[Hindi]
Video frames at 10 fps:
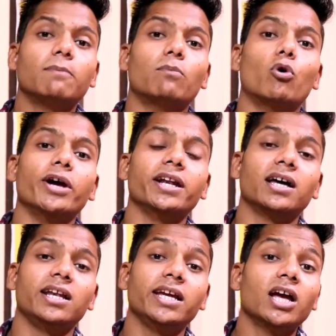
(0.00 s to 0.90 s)
मोइन
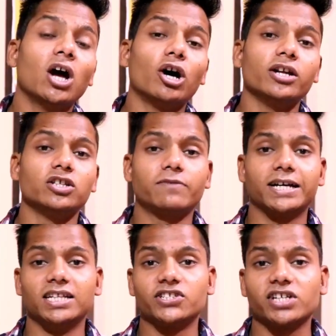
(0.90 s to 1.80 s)
अली और
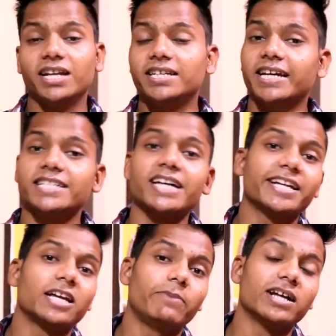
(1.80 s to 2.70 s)
युजवेंद्र चहल ये
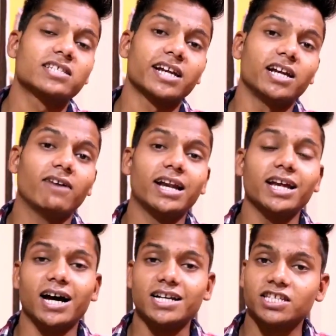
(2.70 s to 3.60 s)
चार की प्लेयर्स रहने वाले
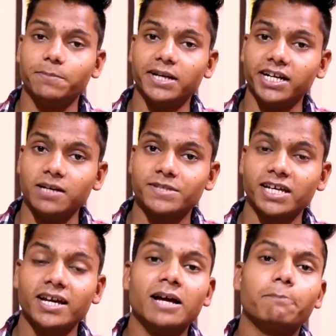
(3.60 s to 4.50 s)
हैं आर की टीम
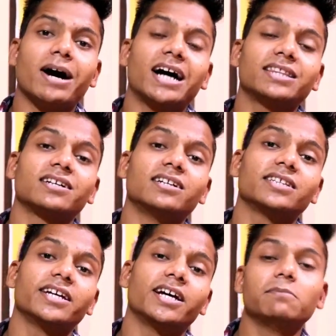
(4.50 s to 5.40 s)
से बात
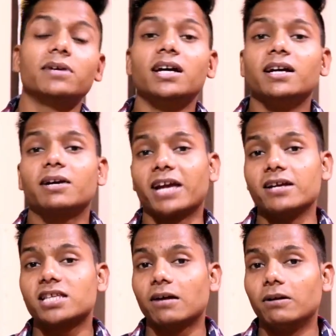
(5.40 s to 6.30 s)
करते हैं हम
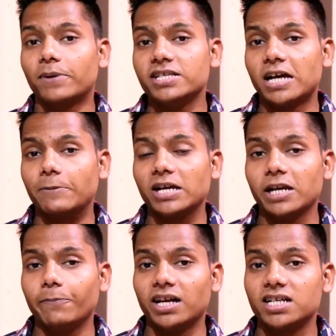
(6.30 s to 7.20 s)
किंग्स इलेवन पंजाब के
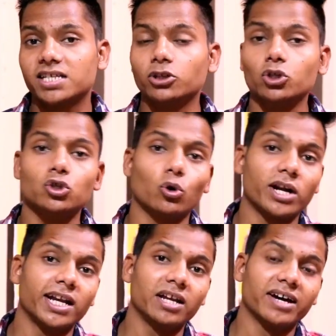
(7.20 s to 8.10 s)
की प्लेयर्स की तो जो
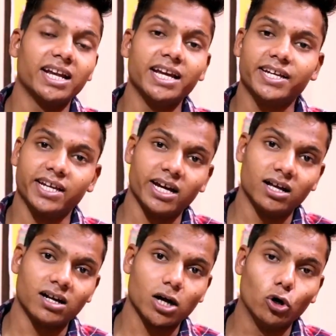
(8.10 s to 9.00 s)
रहने वाले हैं
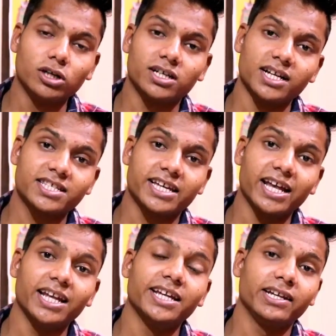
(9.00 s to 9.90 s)
के राहुल क्रिस
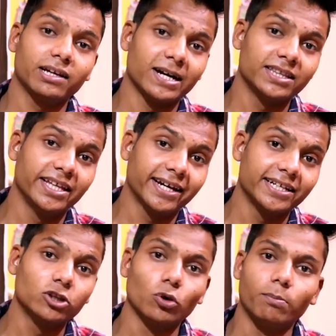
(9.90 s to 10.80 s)
गैल इनके बाद देखा
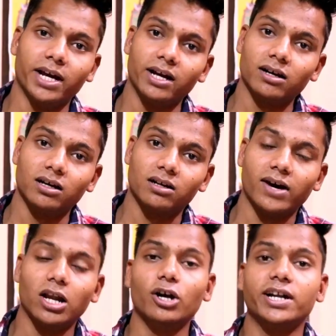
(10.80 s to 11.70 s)
जाए तो मयंक
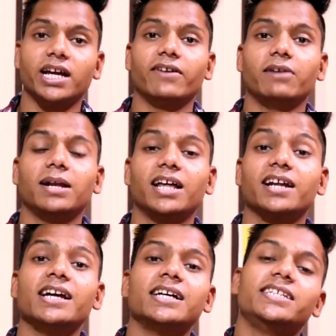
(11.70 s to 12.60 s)
अग्रवाल और डेविड
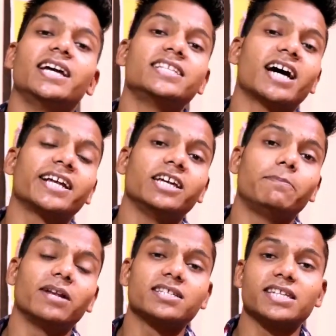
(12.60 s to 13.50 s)
मिलर ये चार की
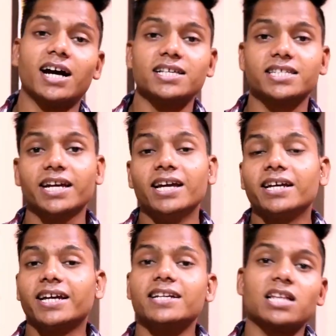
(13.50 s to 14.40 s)
प्लेयर्स यहाँ से
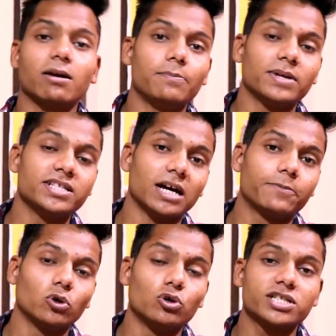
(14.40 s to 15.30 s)
किंग्स इलेवन
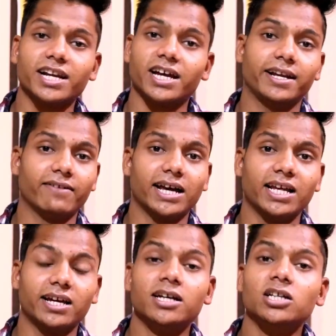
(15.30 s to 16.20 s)
पंजाब की ओर से रहने
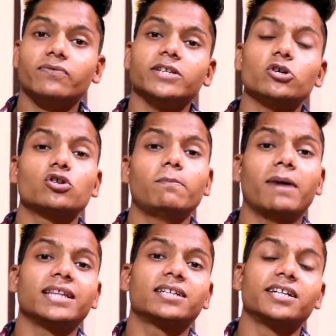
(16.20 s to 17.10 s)
वाले हैं तो वहीं दोस्तों हम
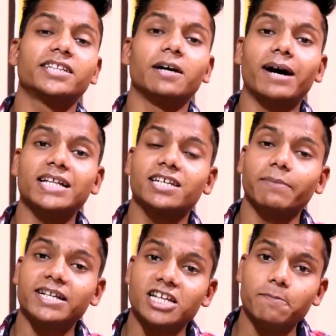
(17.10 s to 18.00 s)
बात करते हैं हम आज के
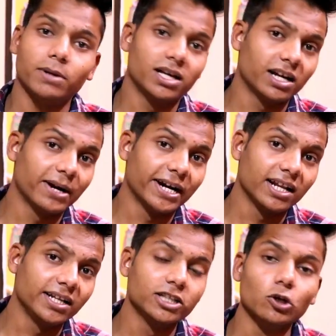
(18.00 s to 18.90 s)
मैच की प्लेयर
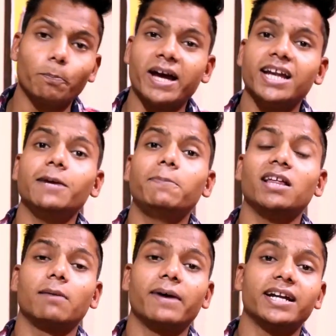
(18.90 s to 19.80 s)
बैटल की तो पहली
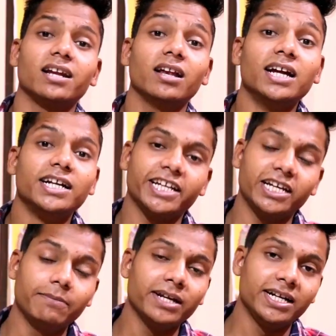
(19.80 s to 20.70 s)
प्लेयर बैटल
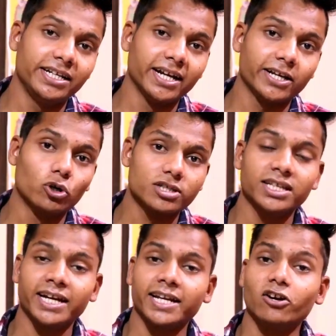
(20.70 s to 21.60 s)
टीम इंडिया की ओर से
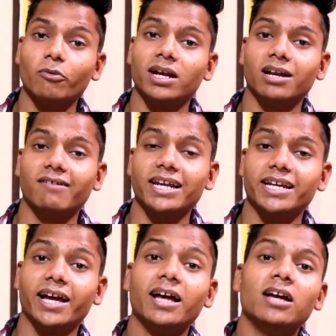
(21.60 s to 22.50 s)
देखने को मिलने
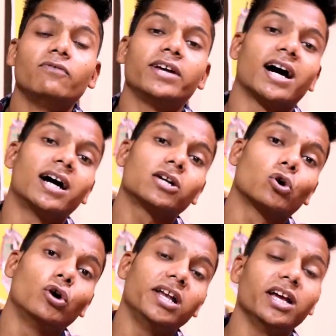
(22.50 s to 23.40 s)
वाली है विराट
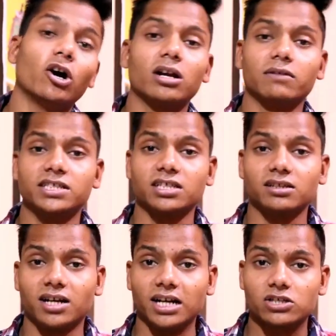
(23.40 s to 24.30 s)
कोहली और
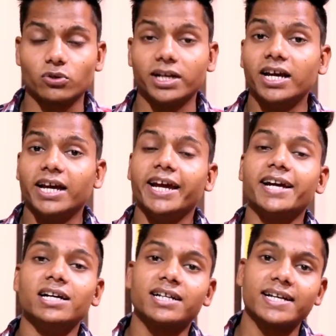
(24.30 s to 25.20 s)
रविचंद्रन अश्विन
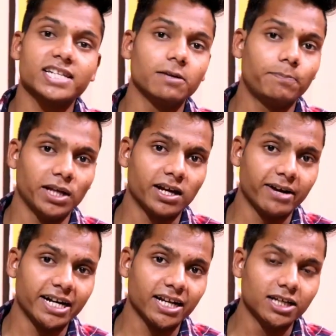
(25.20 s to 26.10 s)
एक इंटरेस्टिंग प्लेयर
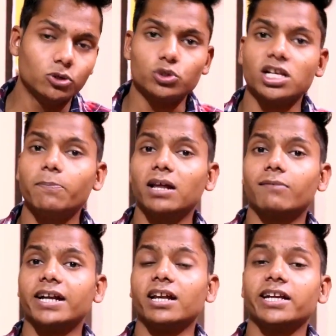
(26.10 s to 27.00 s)
बैटल है दूसरी प्लेयर
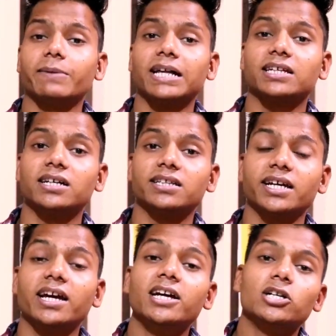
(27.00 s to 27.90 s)
बैटल की बात करते
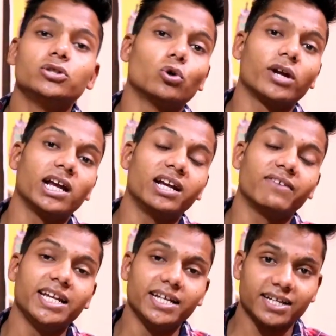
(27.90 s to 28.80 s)
हैं जो रहने
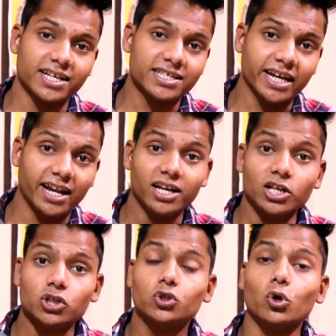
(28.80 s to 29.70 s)
वाली क्रिस गैल
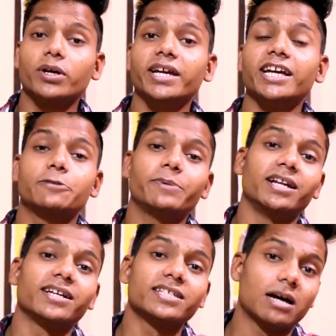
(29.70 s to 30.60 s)
जो कि
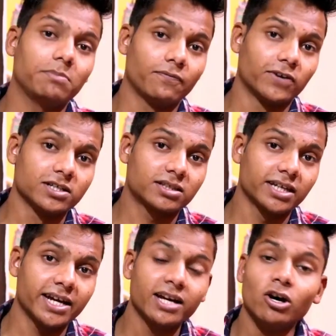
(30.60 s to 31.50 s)
स्पिनर के सामने
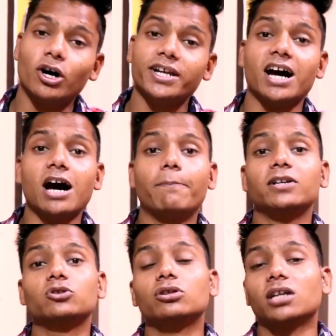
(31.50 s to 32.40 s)
फंसते हैं और यहाँ
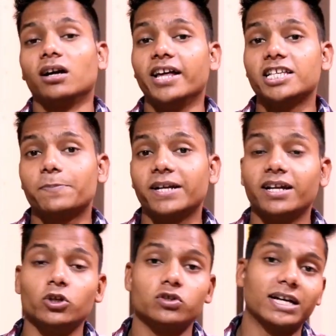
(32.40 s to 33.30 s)
पर तो तगड़े
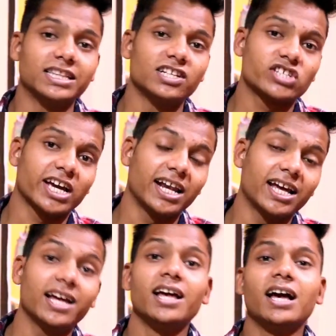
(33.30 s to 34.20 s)
स्पिनर युजवेंद्र चहल
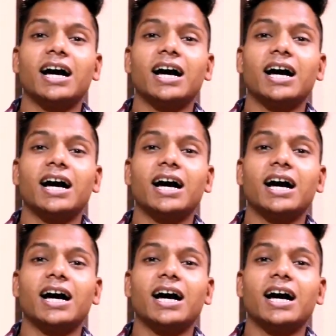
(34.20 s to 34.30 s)
हैं